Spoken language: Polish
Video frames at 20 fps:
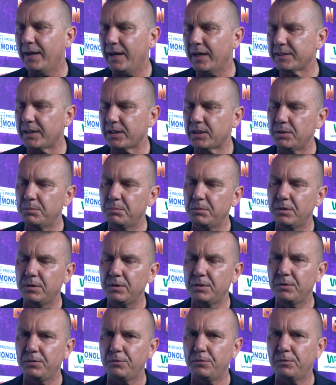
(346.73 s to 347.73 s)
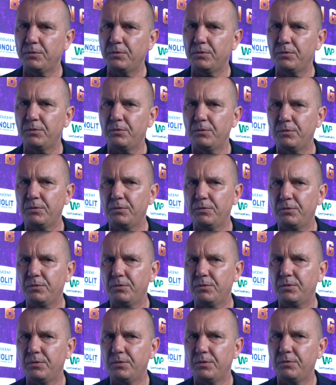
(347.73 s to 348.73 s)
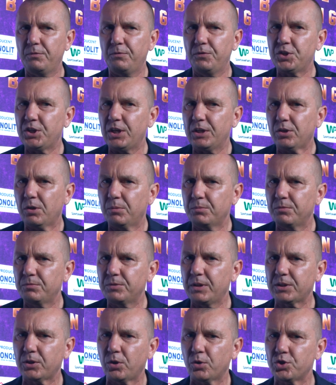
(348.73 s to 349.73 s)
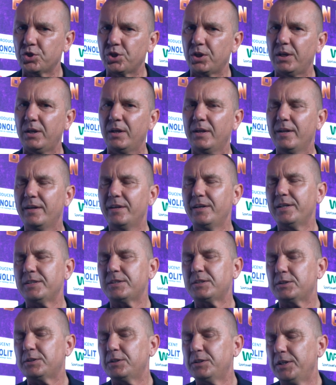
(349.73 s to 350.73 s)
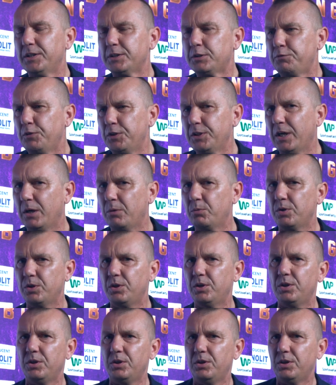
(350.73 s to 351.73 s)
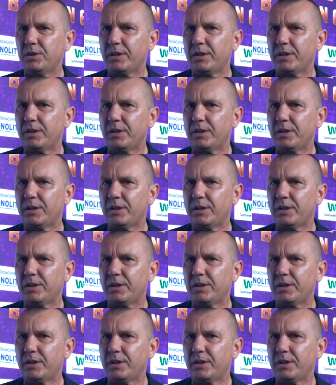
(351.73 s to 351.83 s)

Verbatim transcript: a takim yy, wisienką na torcie jest, jest finał i,